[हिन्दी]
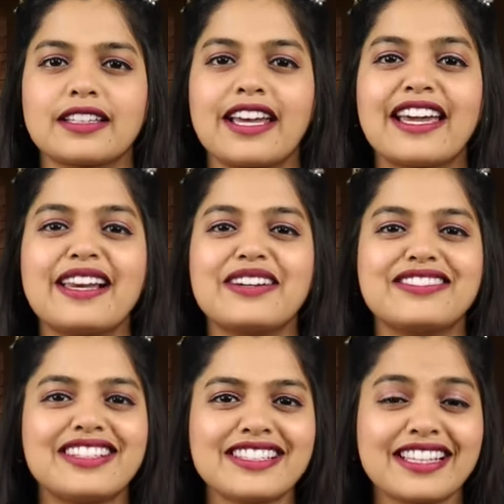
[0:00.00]
हे hey
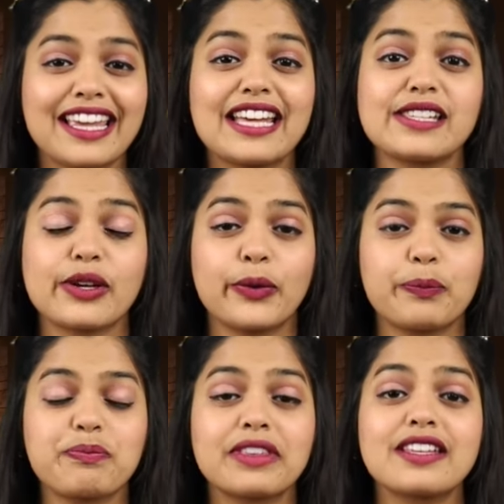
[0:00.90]
लवर्स कैसे हो
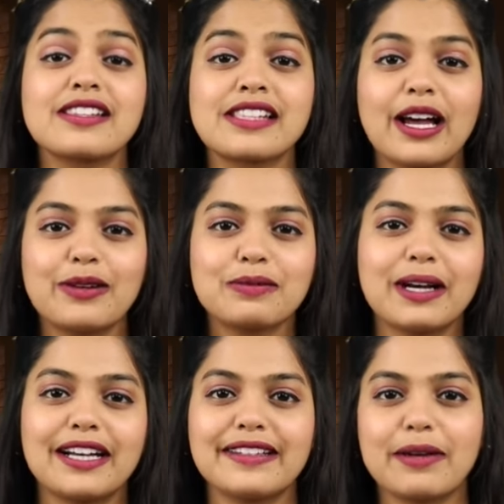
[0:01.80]
सालों
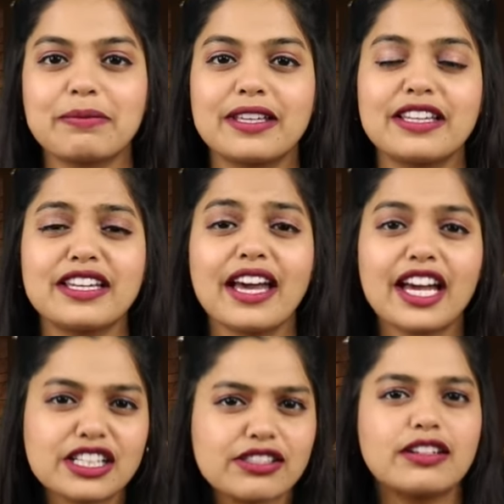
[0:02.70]
बाद आपकी
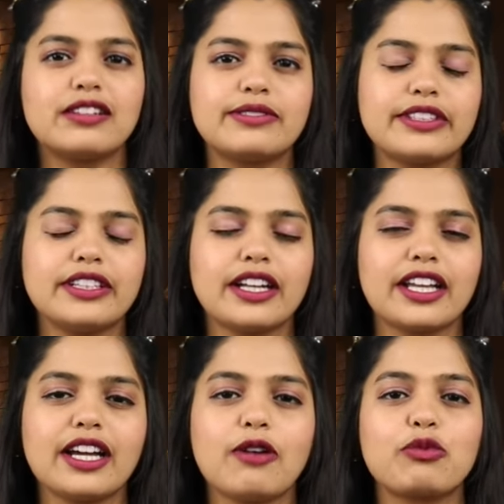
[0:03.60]
एक्स गर्लफ्रेंड
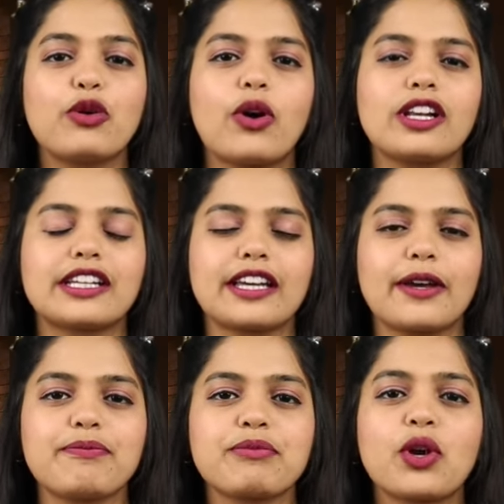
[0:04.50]
ने आपको कॉल किया